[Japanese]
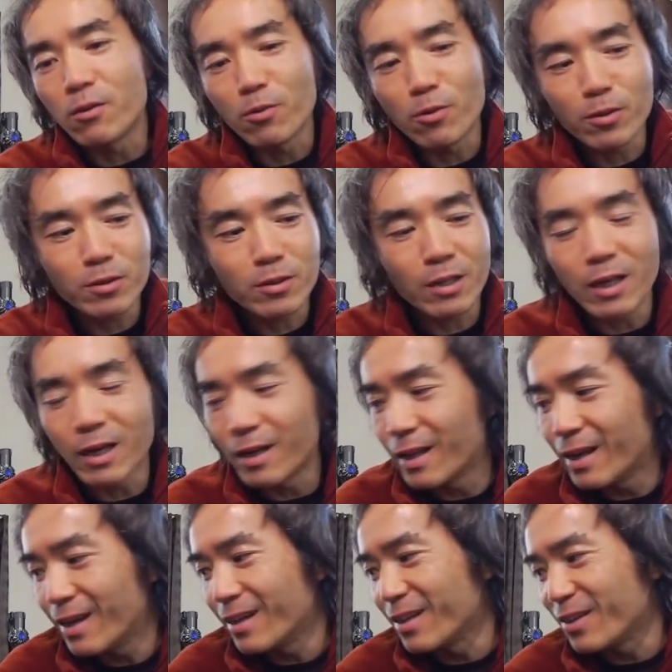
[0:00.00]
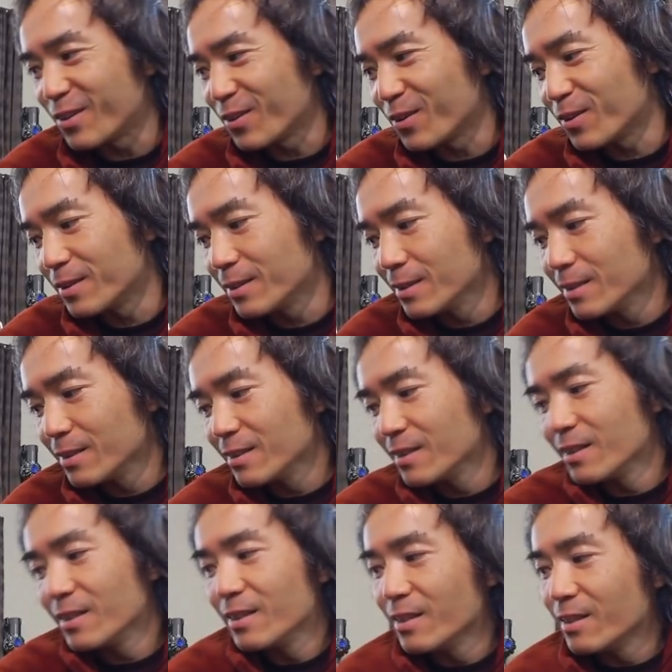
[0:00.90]
余力がないと、
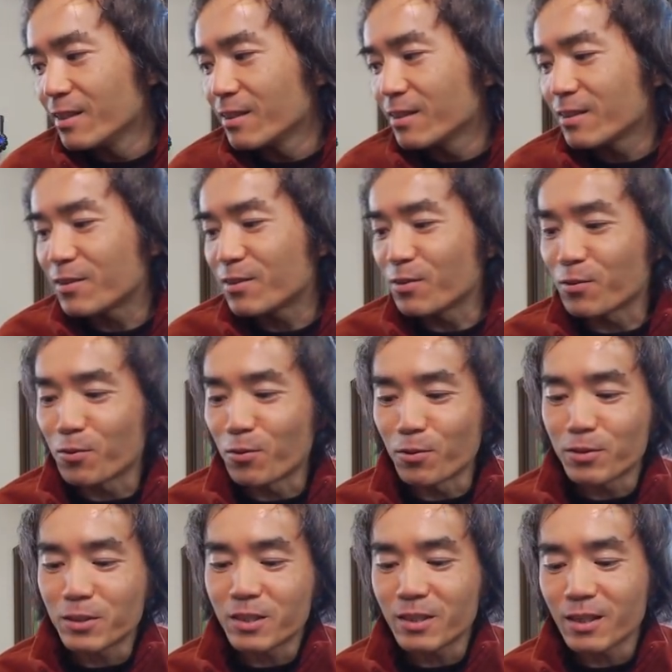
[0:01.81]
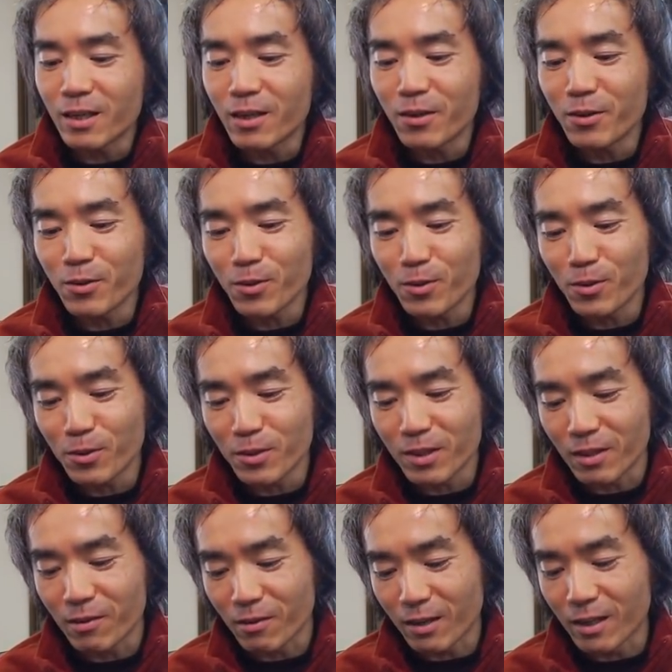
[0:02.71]
その極地減量法っ
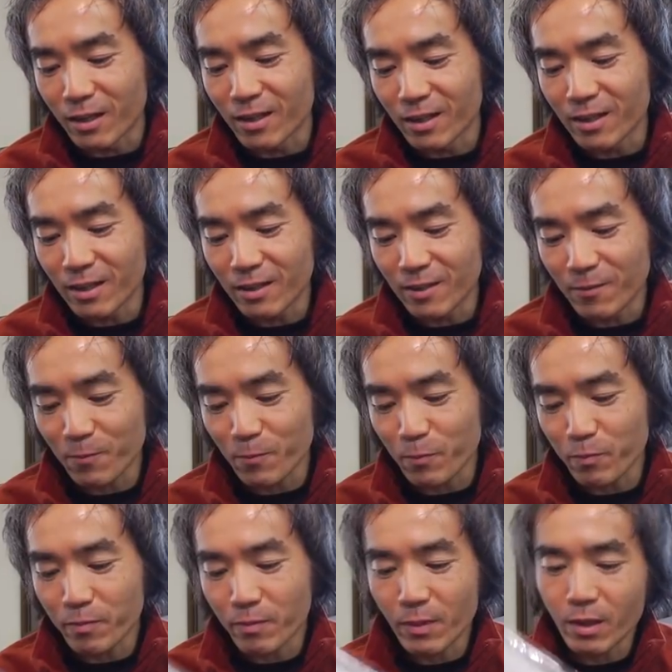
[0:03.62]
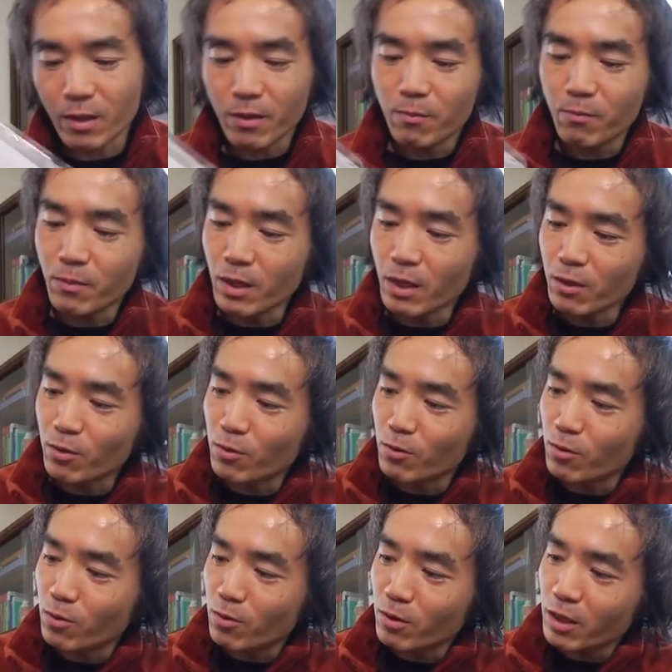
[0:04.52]
ていうのがね、まああと
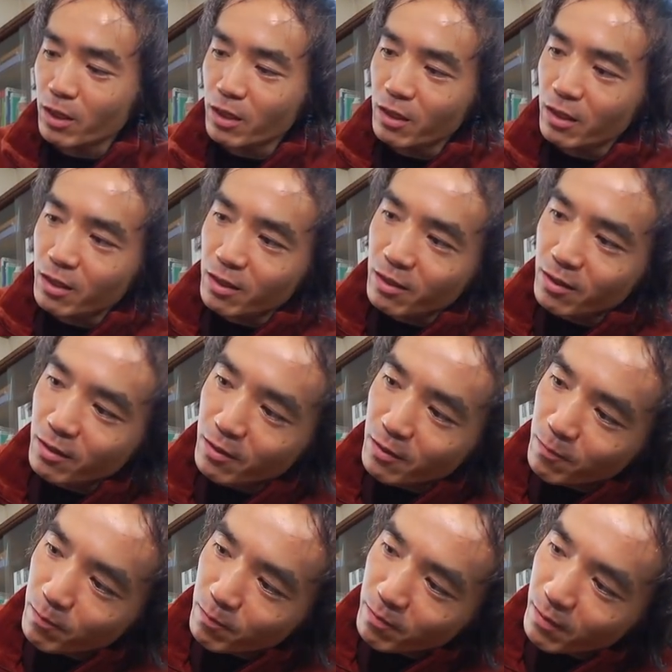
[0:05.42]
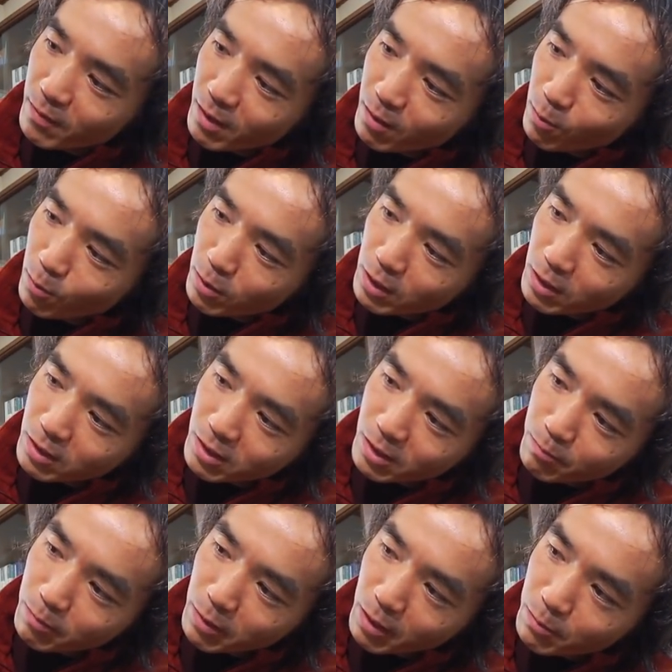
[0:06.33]
残り大さ
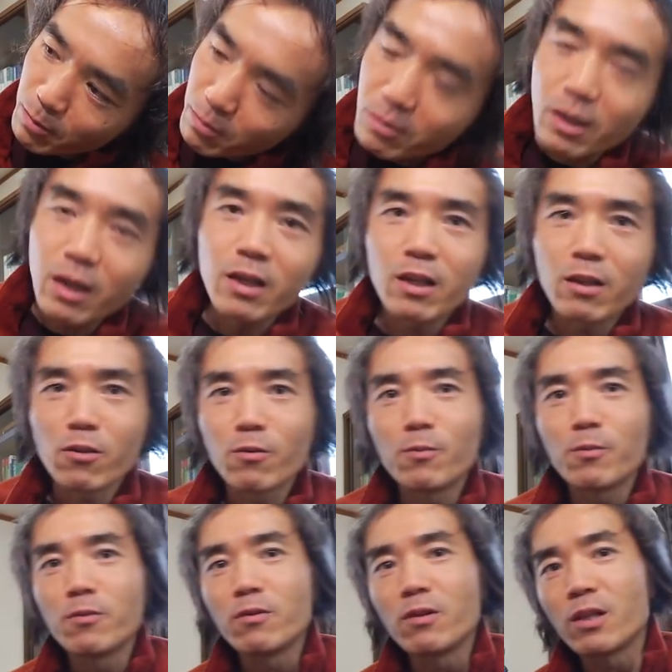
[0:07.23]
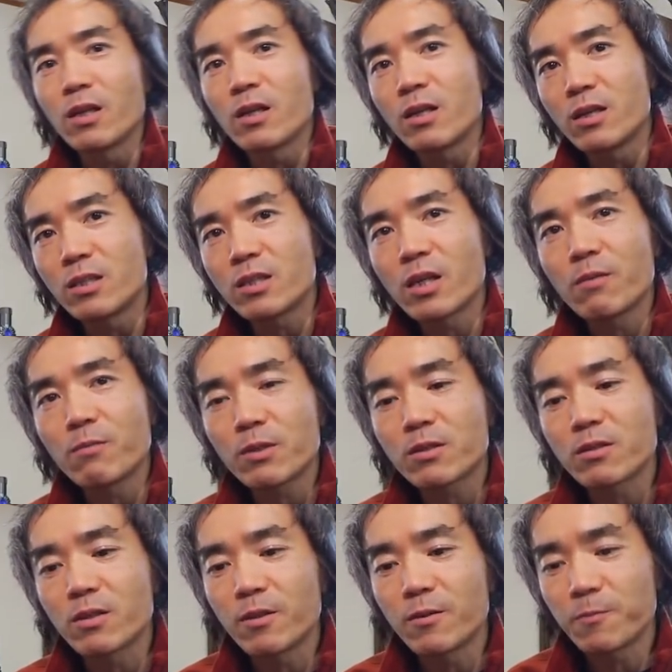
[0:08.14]
じ1杯分ぐらいだと思うんで入れちゃいま
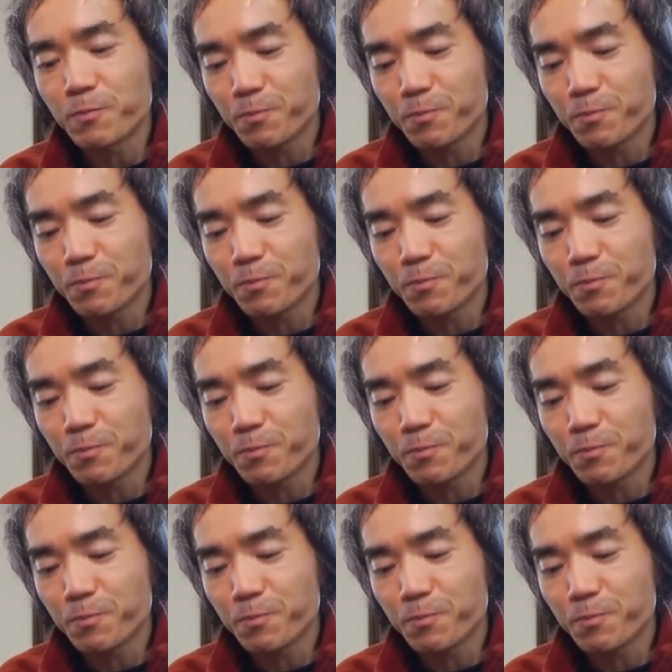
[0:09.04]
すね。